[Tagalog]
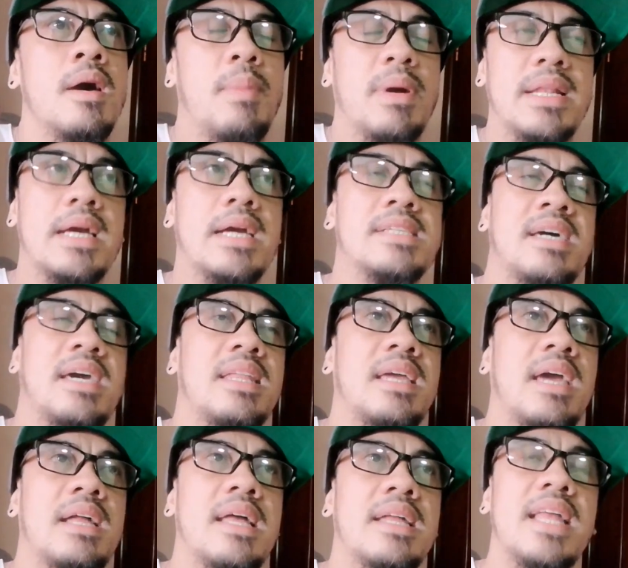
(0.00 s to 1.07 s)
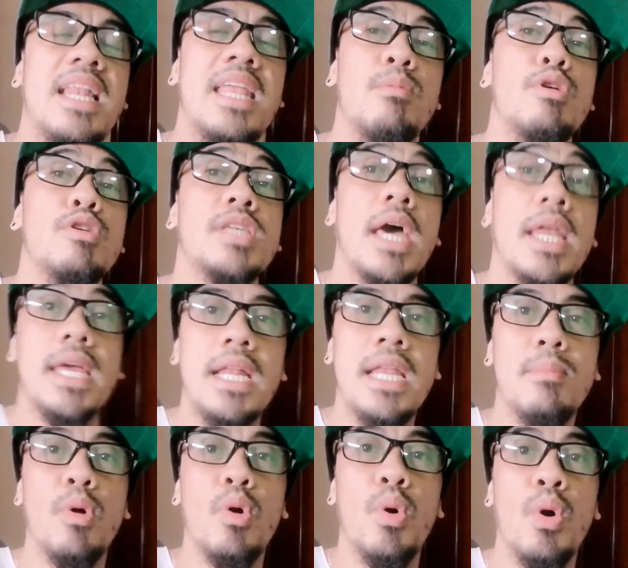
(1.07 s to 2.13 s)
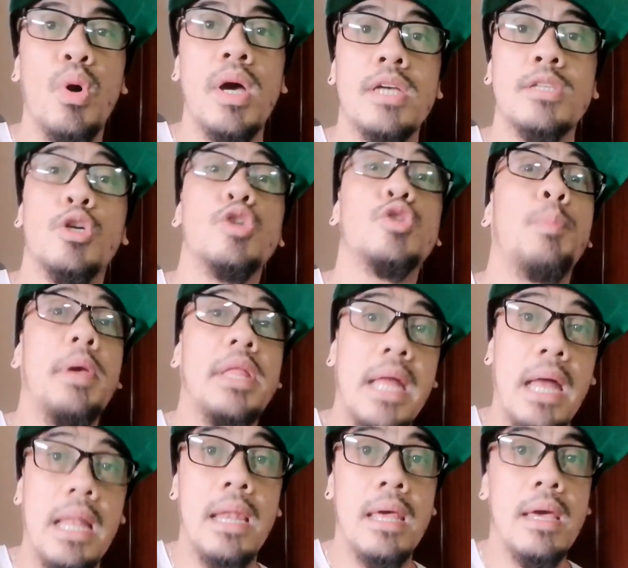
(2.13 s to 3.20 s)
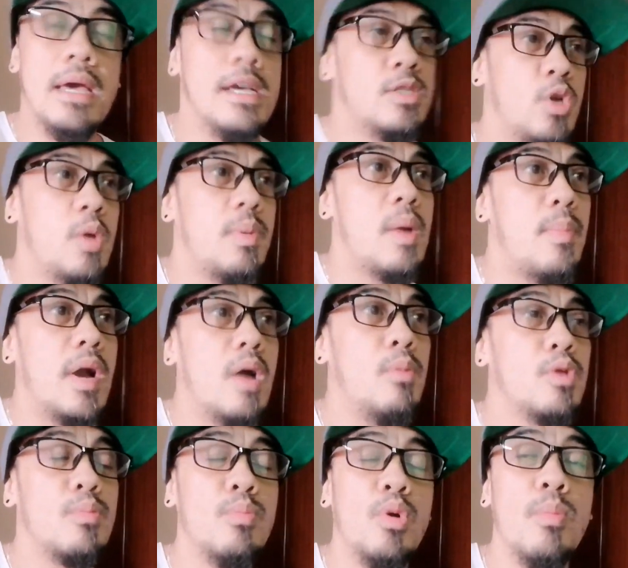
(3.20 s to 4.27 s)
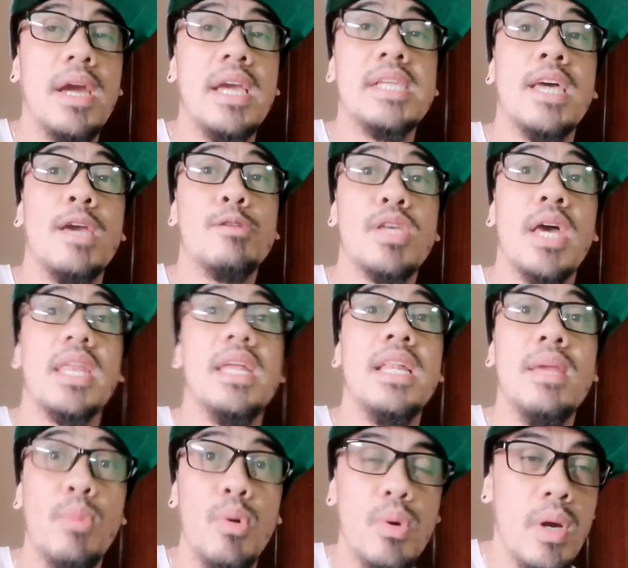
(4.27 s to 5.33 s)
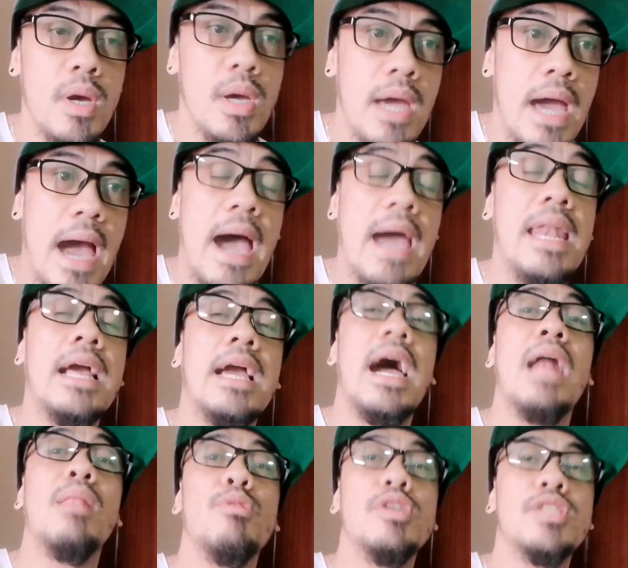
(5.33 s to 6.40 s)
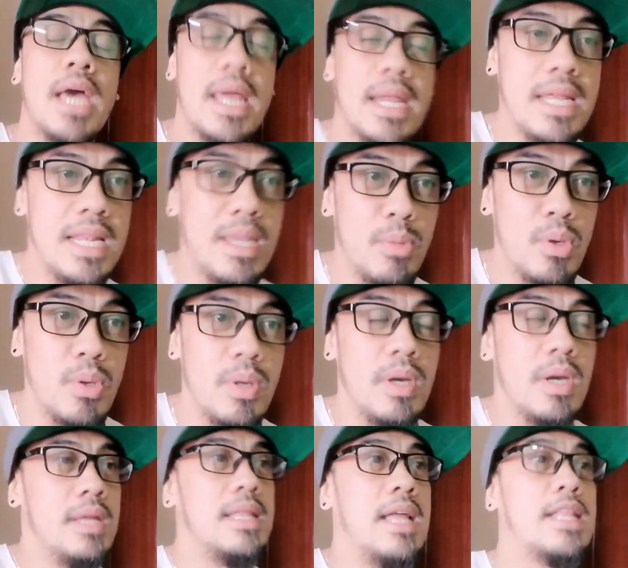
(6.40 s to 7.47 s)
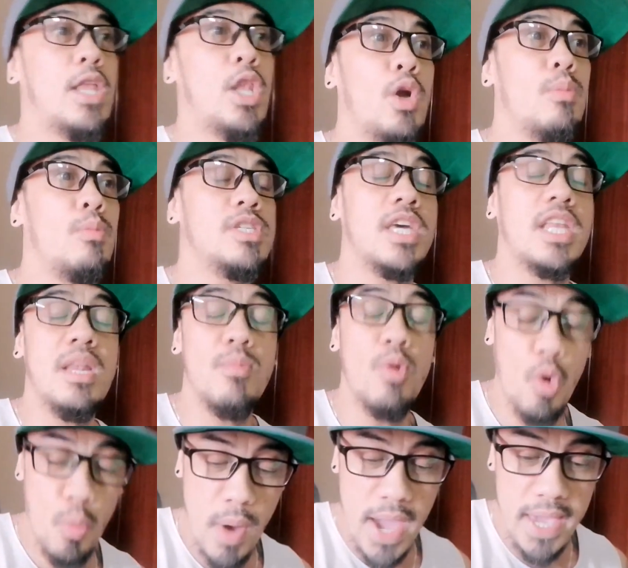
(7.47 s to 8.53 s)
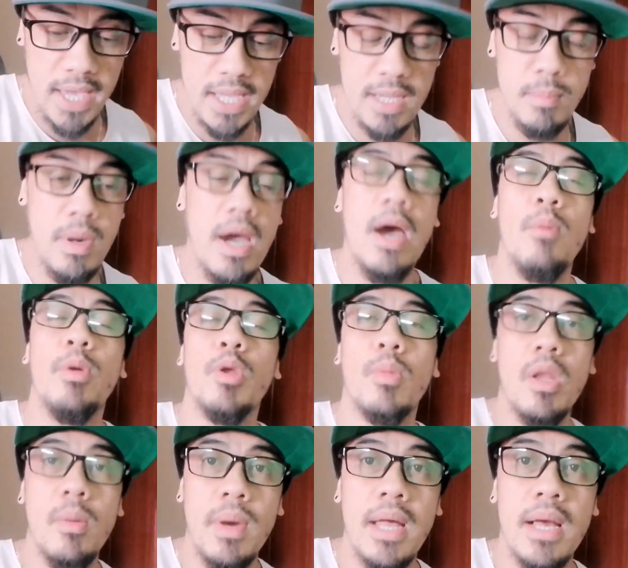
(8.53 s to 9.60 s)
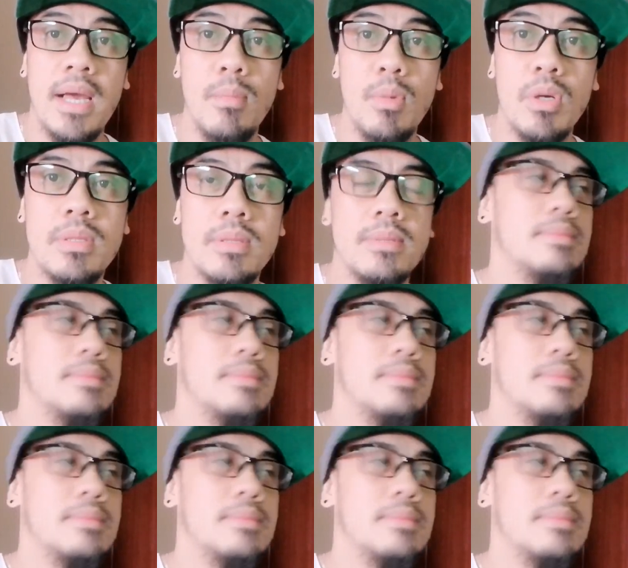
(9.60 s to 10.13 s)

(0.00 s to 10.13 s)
pag nagkasakit ka, dadali mo yung sarili mo sa ospital. So ipapagamot mo mag-isa yung sarili mo, aalagaan mo yung sarili mo, tatanungin mo yung sarili mo, kumain ka na ba, uminom ka na ba ng gamot?